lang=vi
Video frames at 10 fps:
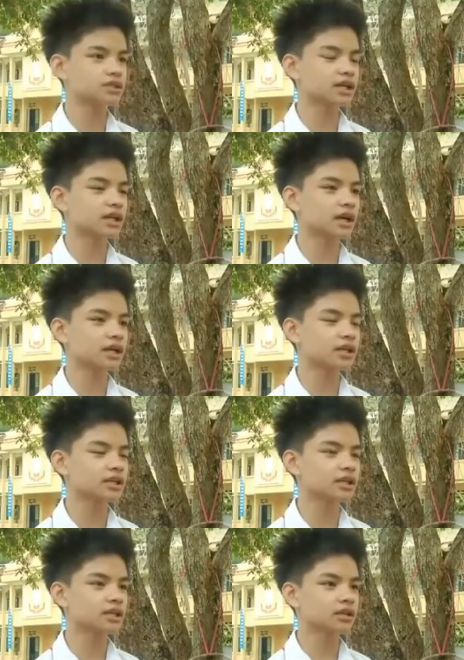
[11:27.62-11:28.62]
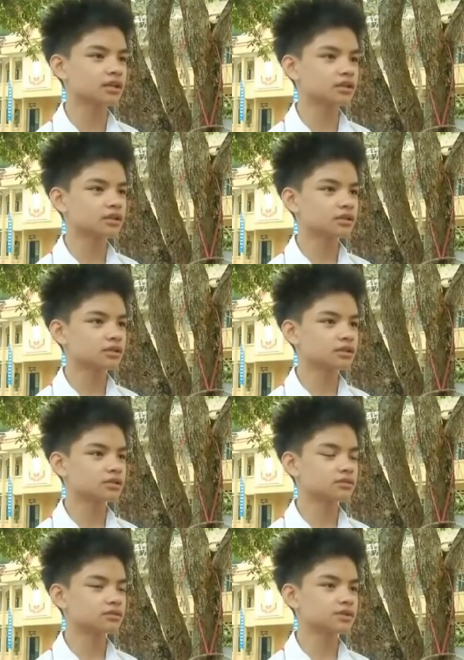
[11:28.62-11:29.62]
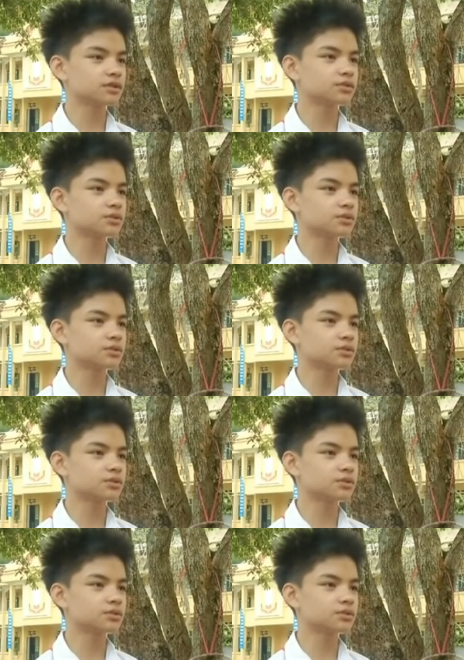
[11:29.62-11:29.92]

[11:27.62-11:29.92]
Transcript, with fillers: sách hay, ví dụ